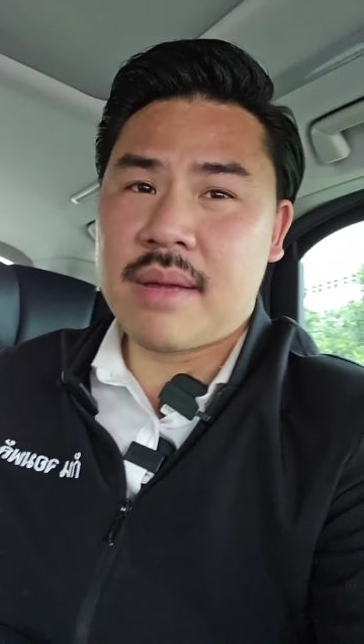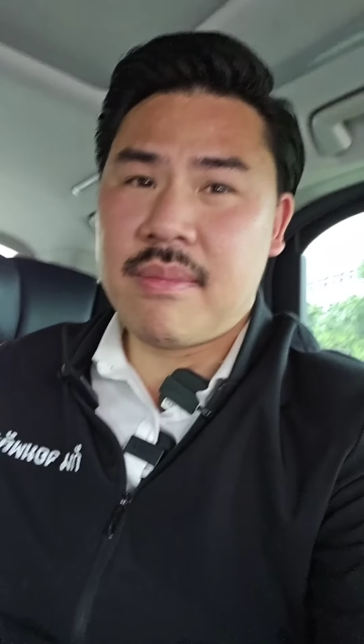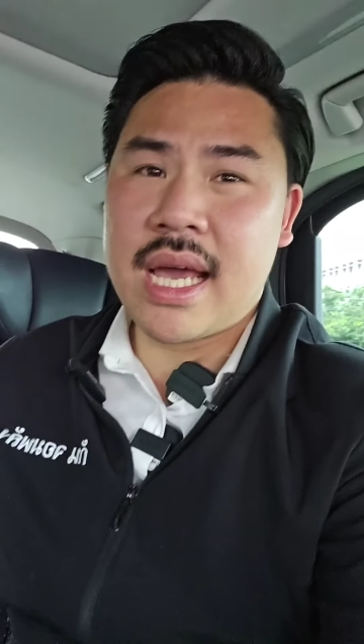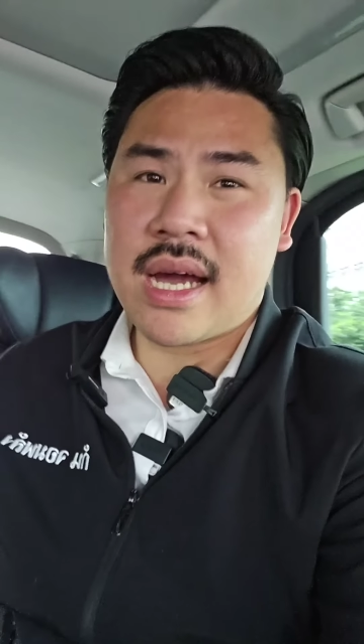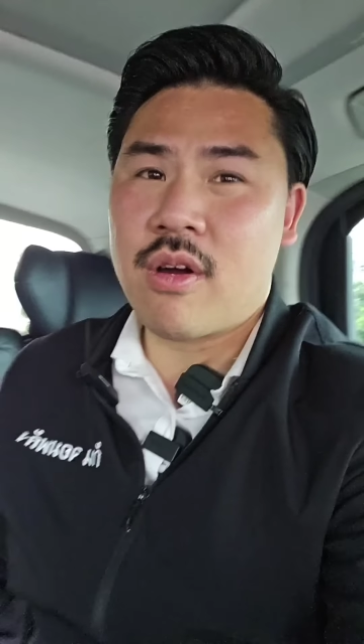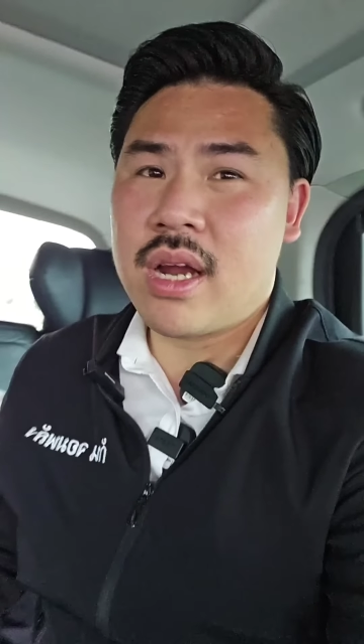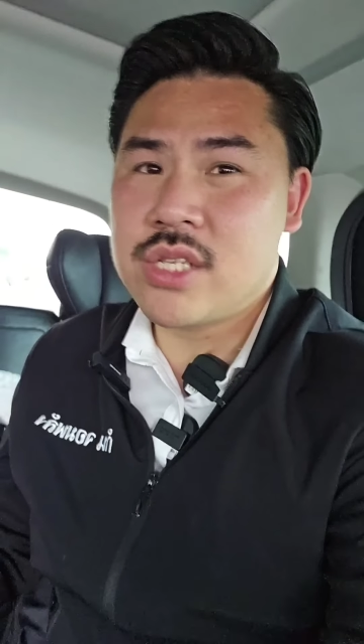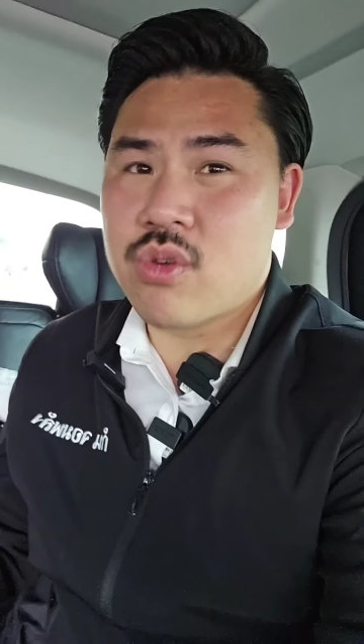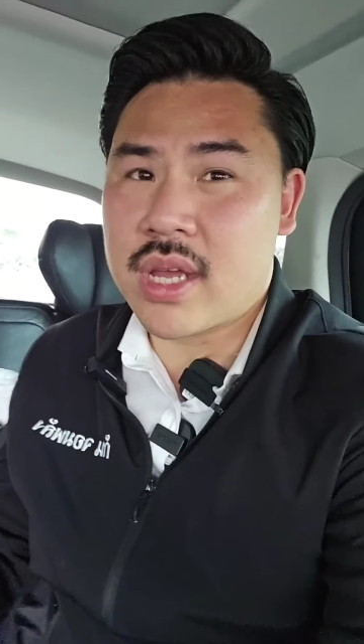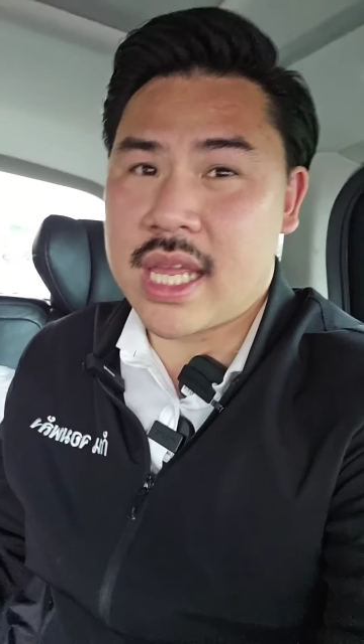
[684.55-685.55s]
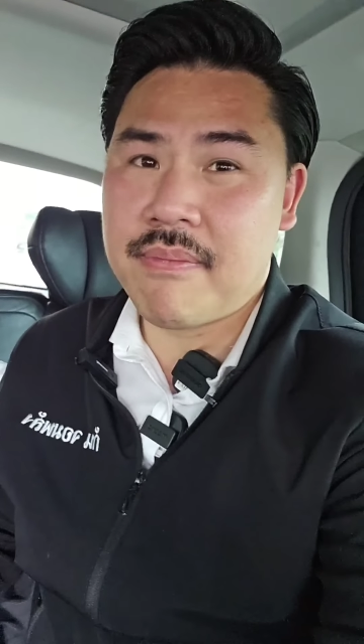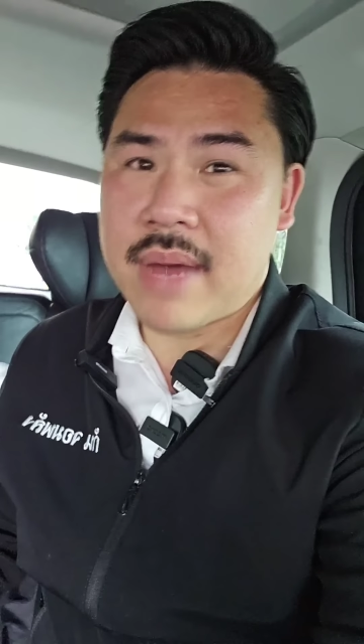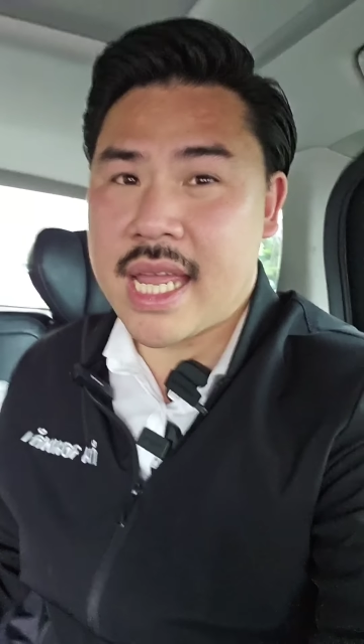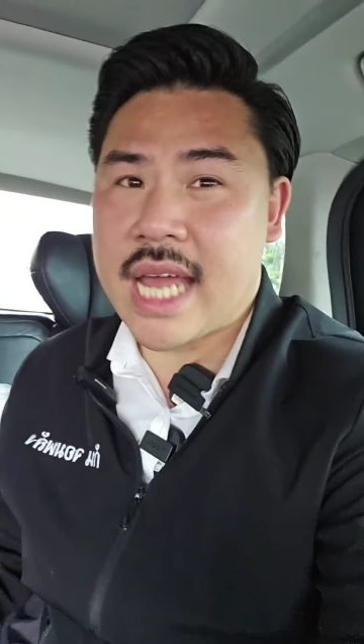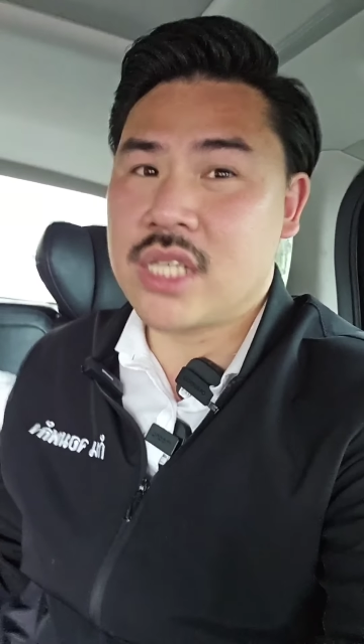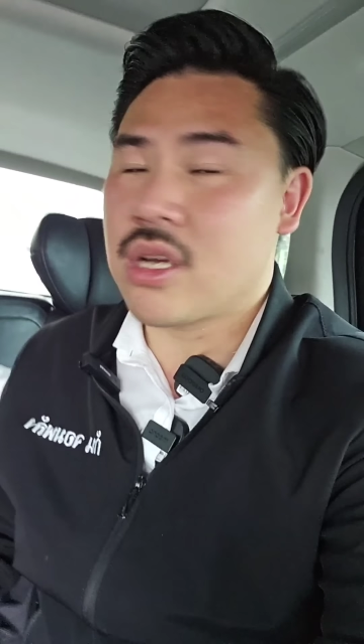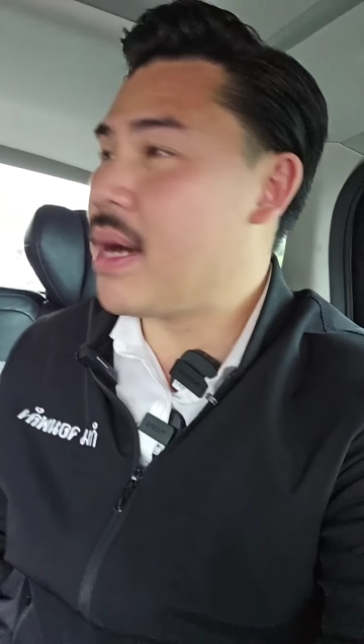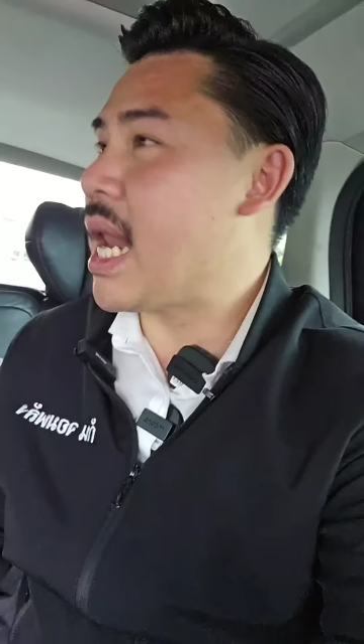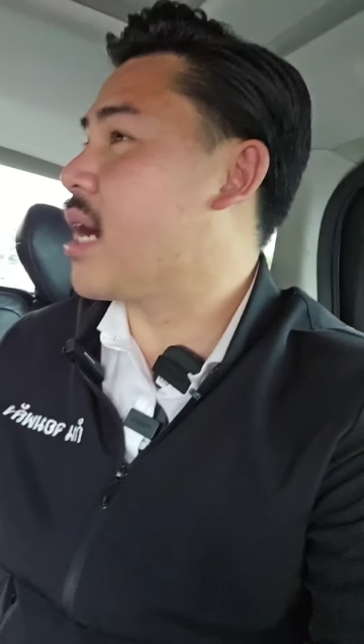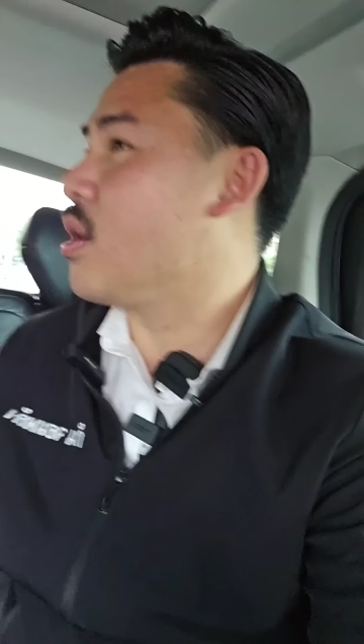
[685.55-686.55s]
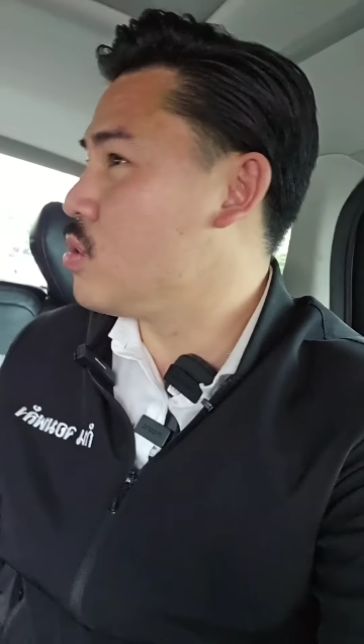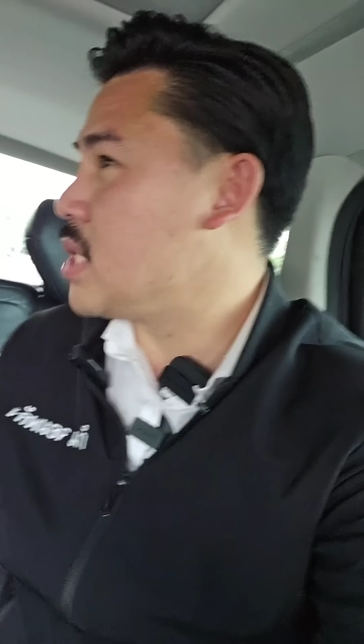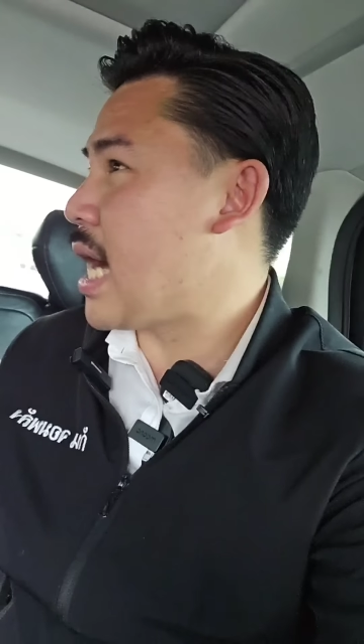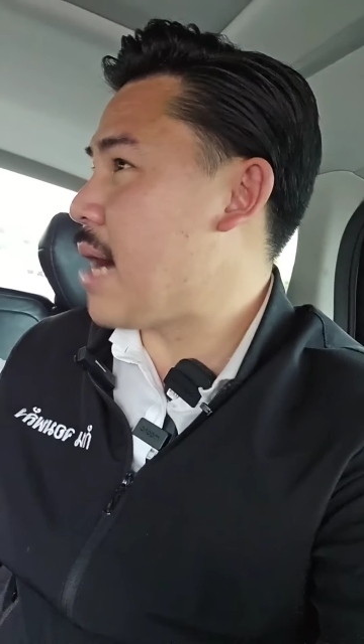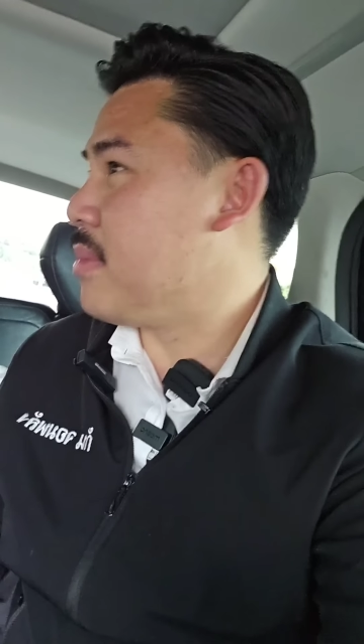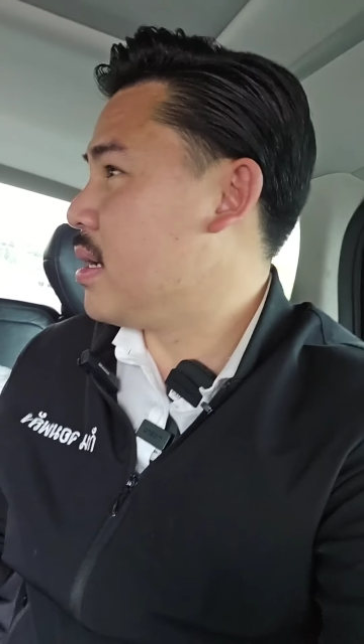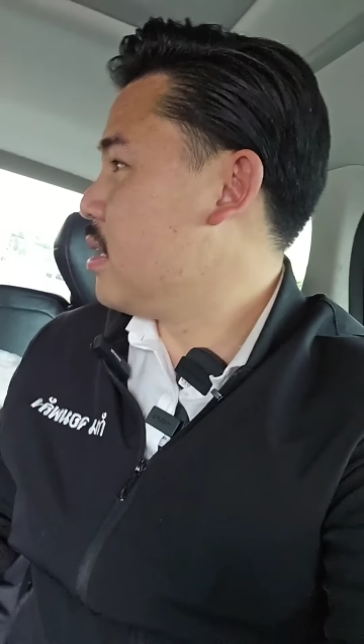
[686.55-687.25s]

เมียเขาก็เลยส่งคลิปมาให้กันจอมพลังดูสิครับ